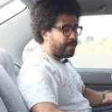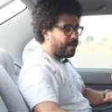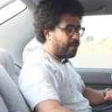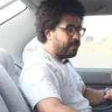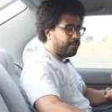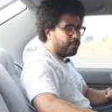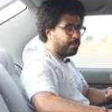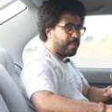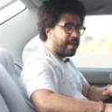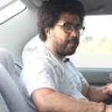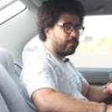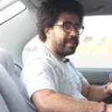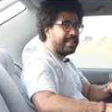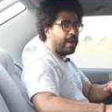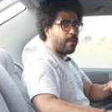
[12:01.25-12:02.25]
é um
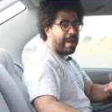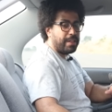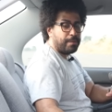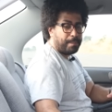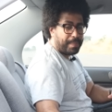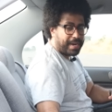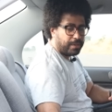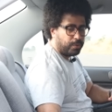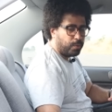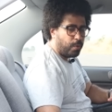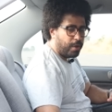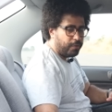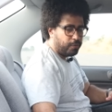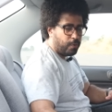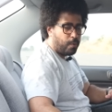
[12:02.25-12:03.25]
espaço adequado para
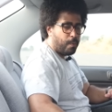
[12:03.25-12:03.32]
dois